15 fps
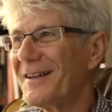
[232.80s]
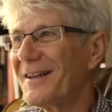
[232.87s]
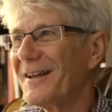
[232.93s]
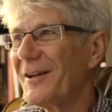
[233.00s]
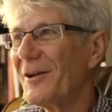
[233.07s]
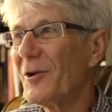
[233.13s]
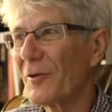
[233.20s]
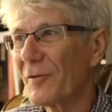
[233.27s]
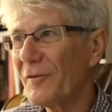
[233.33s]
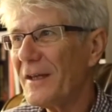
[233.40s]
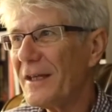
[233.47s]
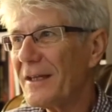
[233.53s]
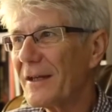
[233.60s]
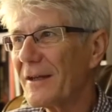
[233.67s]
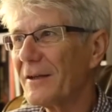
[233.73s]
leurs
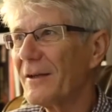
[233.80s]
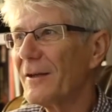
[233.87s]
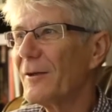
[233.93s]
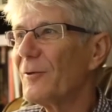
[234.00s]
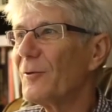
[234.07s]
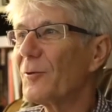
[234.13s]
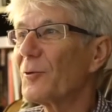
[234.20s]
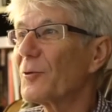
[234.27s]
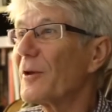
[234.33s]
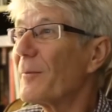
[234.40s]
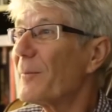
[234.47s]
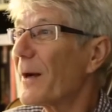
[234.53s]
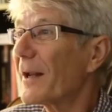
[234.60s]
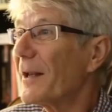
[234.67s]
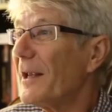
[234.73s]
vignes Donc on a
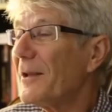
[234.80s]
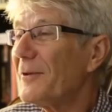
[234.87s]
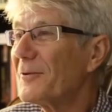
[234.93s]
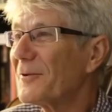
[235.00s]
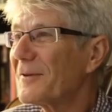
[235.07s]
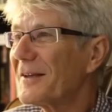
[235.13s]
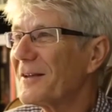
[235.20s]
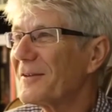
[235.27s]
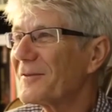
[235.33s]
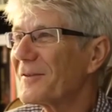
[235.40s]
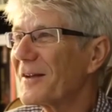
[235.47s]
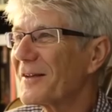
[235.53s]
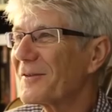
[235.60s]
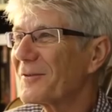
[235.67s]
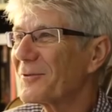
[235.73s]
parlé de cette
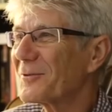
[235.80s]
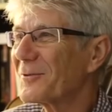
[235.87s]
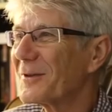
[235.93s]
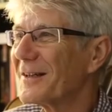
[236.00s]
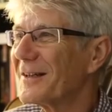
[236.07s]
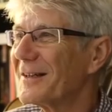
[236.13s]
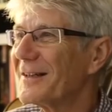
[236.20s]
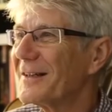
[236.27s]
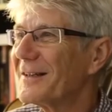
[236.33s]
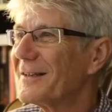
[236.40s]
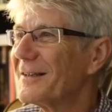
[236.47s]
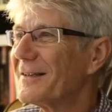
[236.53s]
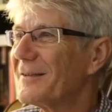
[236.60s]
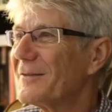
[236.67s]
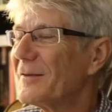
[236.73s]
façon,
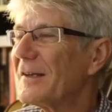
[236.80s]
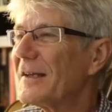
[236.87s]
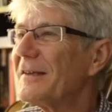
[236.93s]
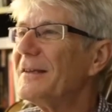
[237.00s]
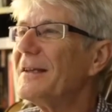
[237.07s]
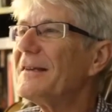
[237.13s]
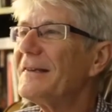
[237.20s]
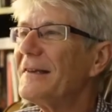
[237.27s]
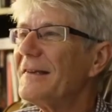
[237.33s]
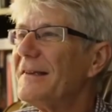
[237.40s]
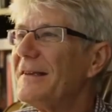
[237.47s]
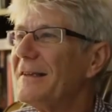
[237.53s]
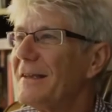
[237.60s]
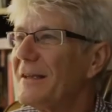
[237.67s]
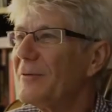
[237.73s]
de cette
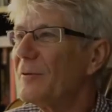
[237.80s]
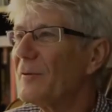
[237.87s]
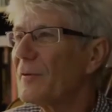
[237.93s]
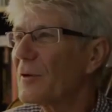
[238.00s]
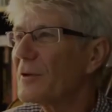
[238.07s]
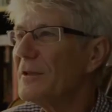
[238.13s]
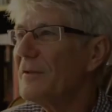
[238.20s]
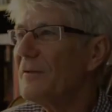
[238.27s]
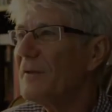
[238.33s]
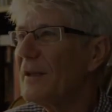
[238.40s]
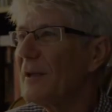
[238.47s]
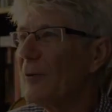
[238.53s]
nécessité de fortifier le